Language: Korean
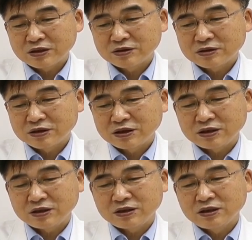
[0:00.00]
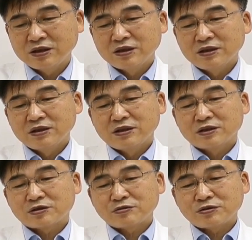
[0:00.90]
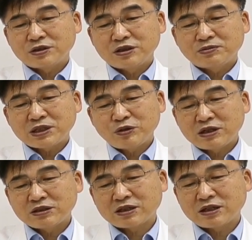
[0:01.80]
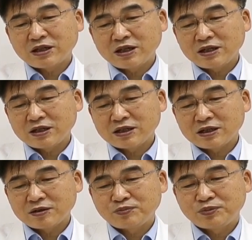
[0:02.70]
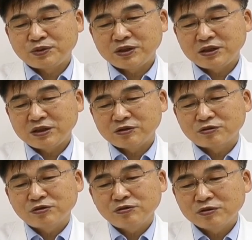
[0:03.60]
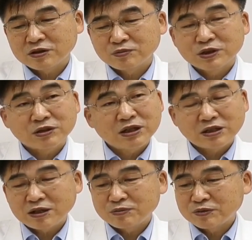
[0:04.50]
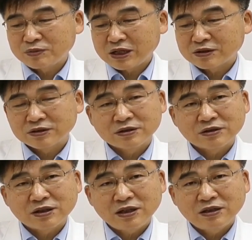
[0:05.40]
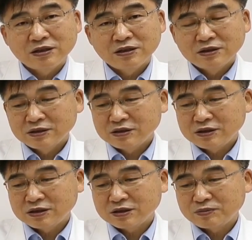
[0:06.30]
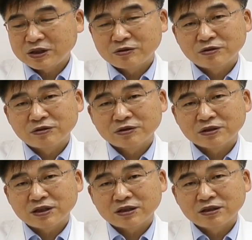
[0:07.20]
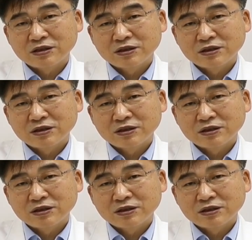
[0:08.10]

그래서 이 결국 23명 환자의 비인두 호기 검체와 대변 바이러스의 CT 밸류, 그러니까